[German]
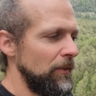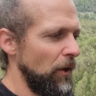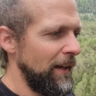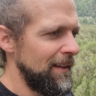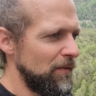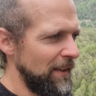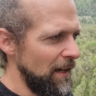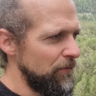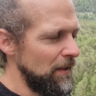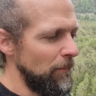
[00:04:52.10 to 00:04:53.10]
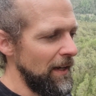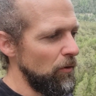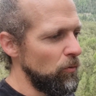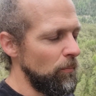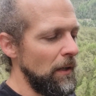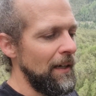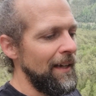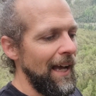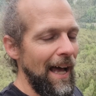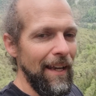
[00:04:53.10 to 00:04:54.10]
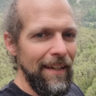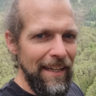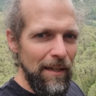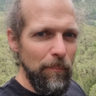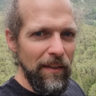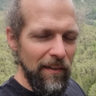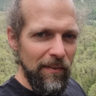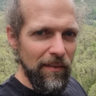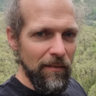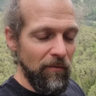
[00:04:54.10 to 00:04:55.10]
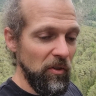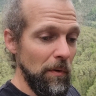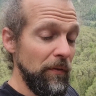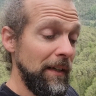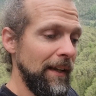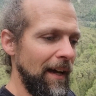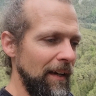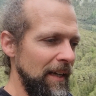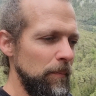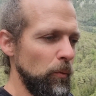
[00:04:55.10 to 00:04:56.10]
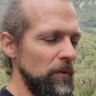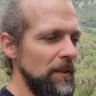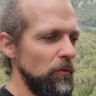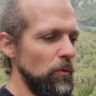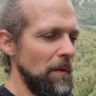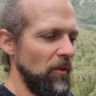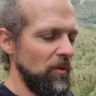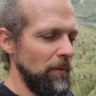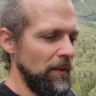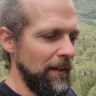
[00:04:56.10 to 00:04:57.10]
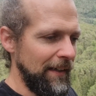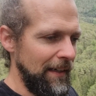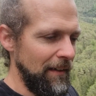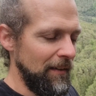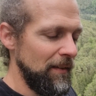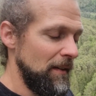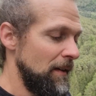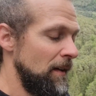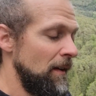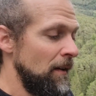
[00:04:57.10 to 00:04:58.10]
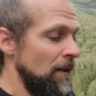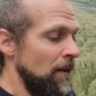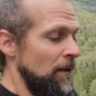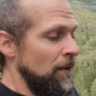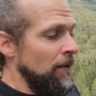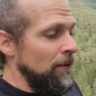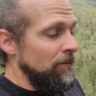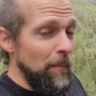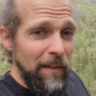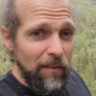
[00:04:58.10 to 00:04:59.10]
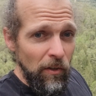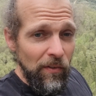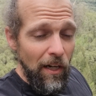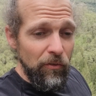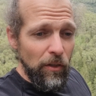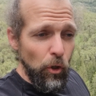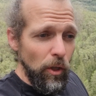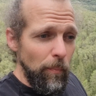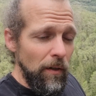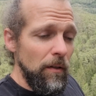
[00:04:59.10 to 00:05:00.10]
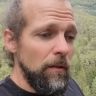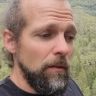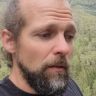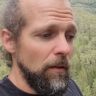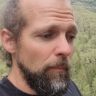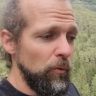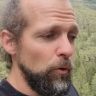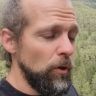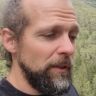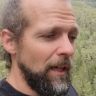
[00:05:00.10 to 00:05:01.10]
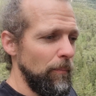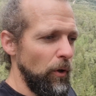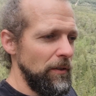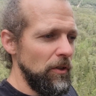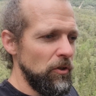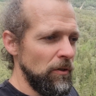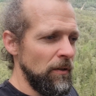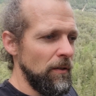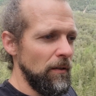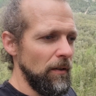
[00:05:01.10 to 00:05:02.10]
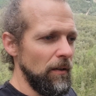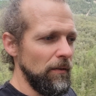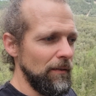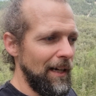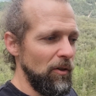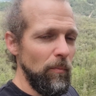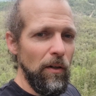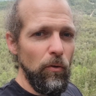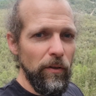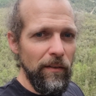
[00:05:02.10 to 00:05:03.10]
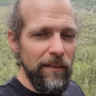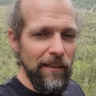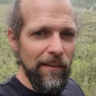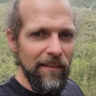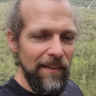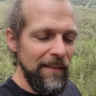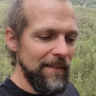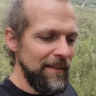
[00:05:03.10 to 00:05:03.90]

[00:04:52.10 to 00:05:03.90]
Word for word: Da geht es sehr viel mehr um Erlebtes, was man wirklich erlebt und nicht nur über was man redet. Wenn man das Ganze aus der körperpsychotherapeutischen, äh, äh, traumaorientierten Sicht